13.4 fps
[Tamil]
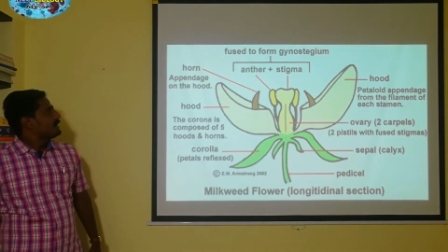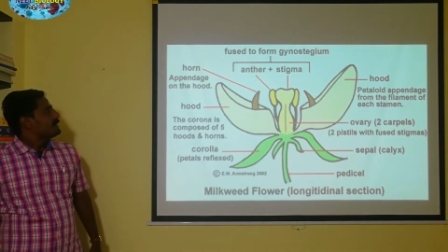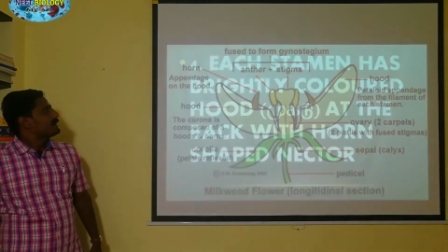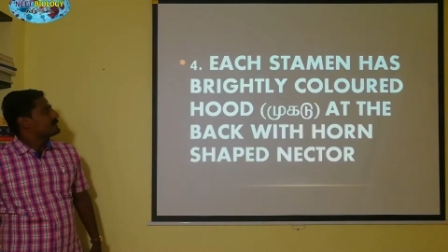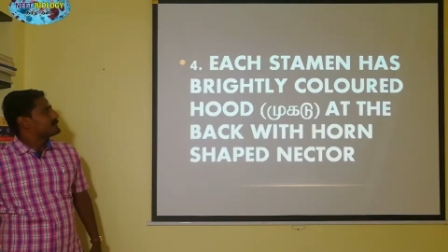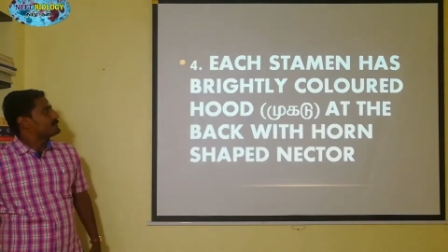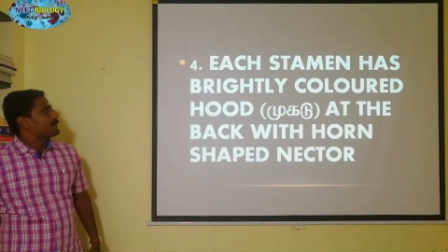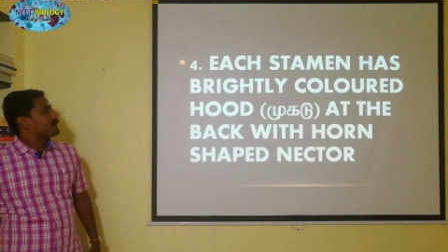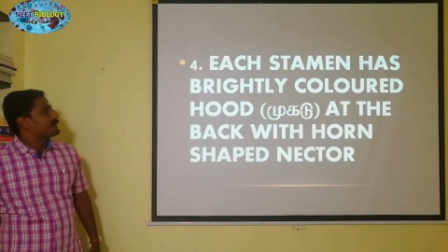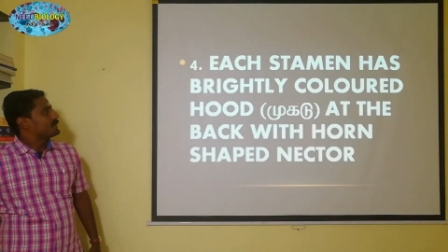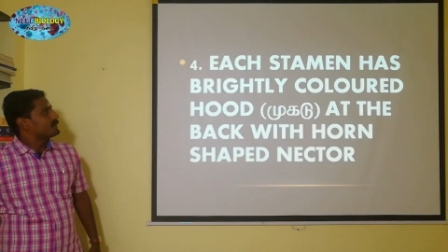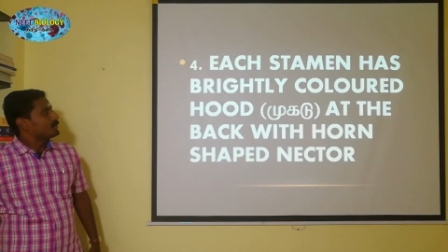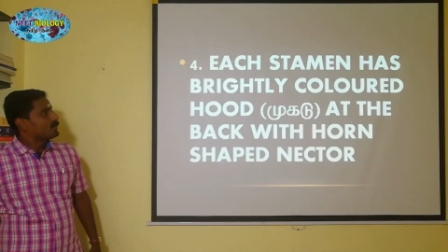நெக்ஸ்ட்
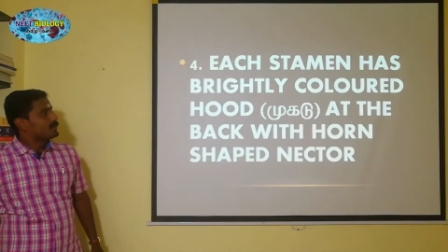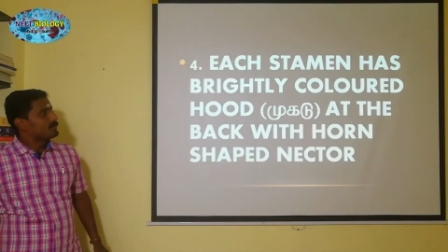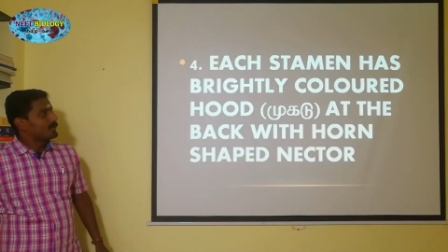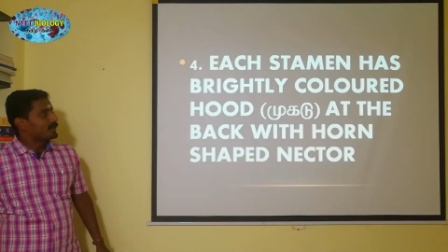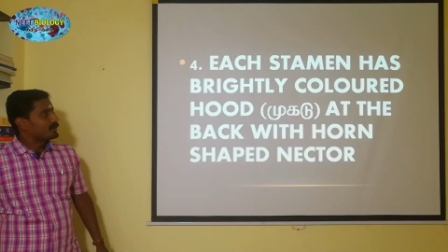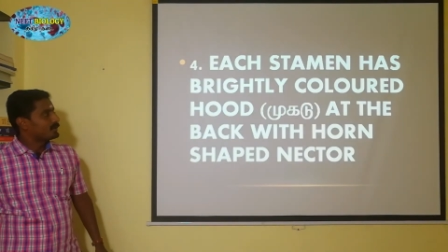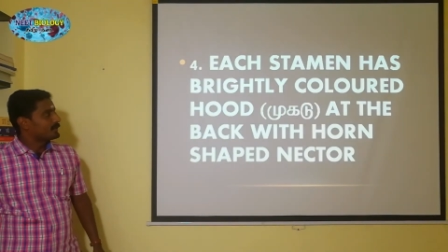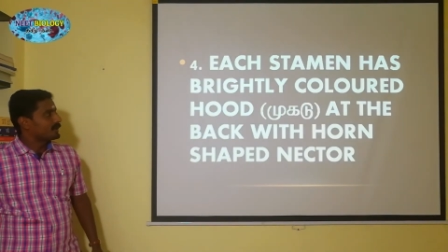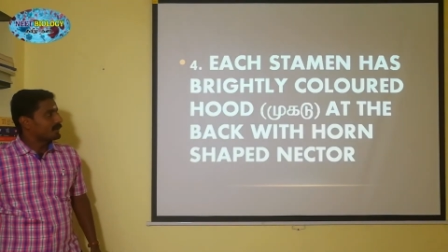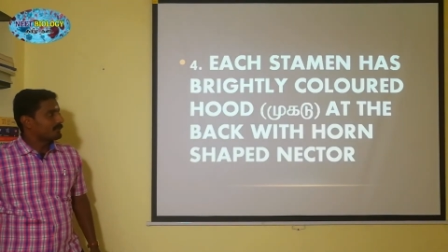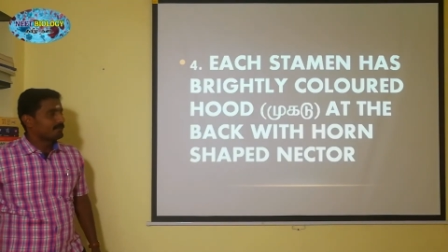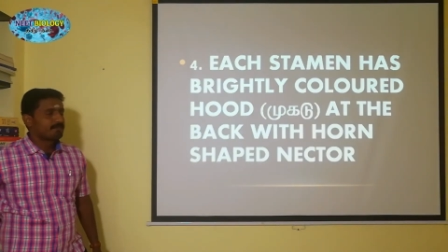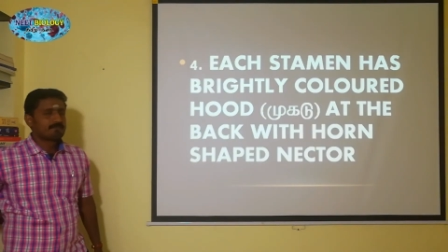பாயிண்ட் அந்த ஹுட்டு மட்டும் இல்லை
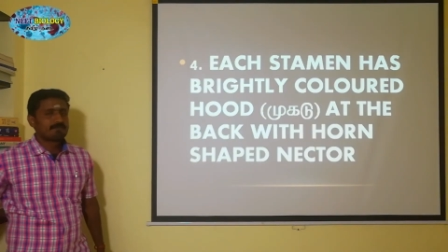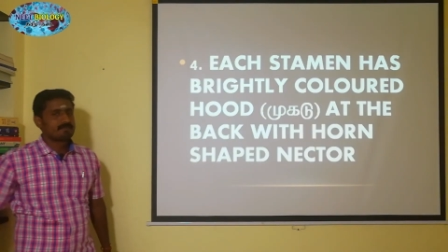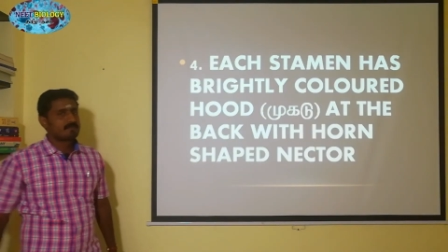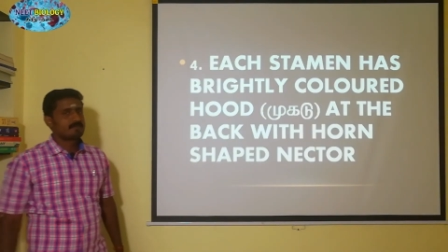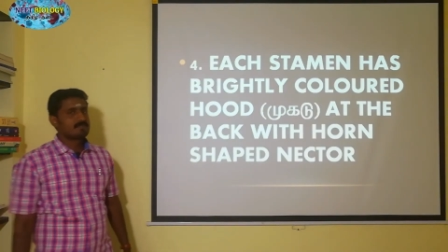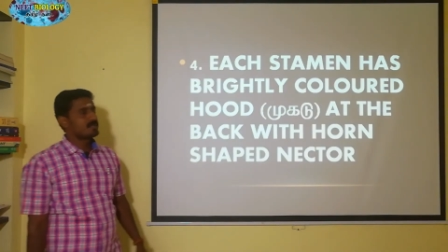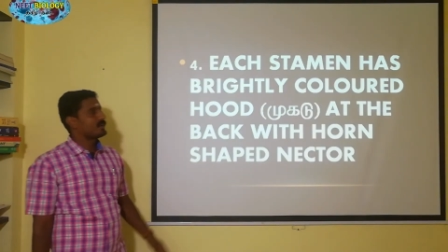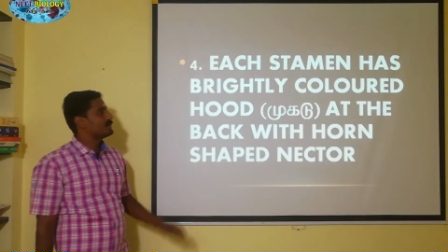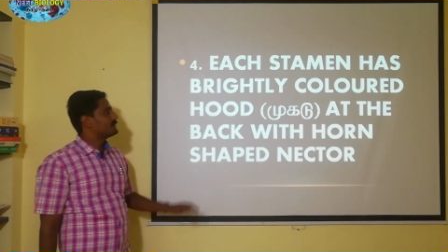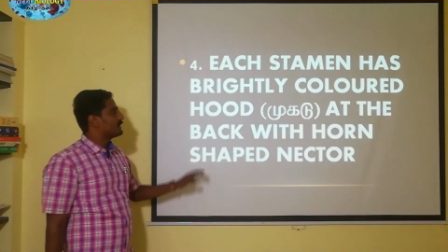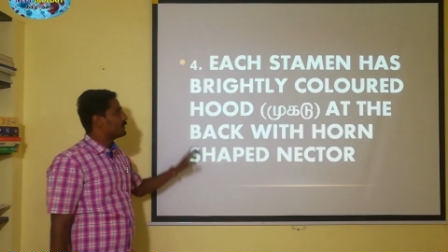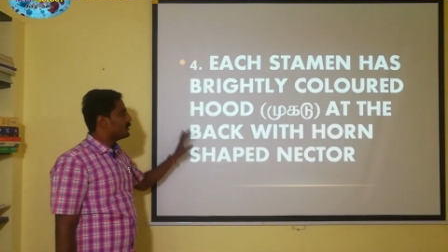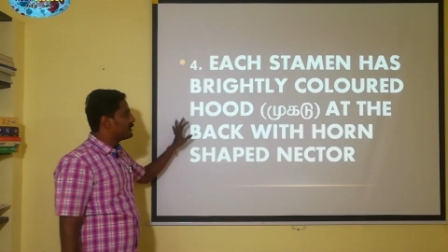சரியா
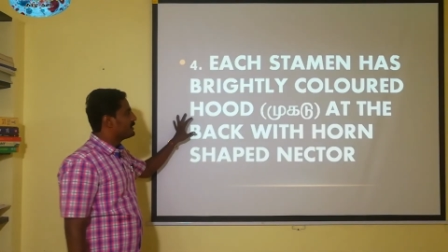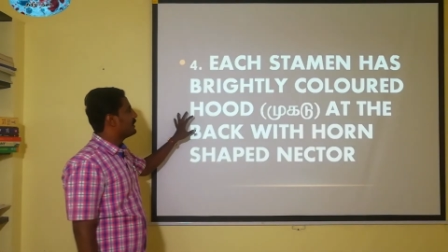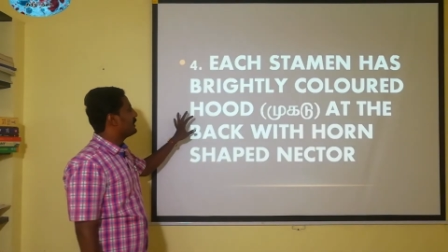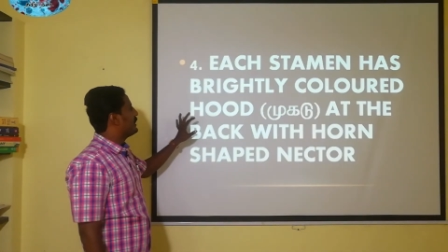த ஹுட்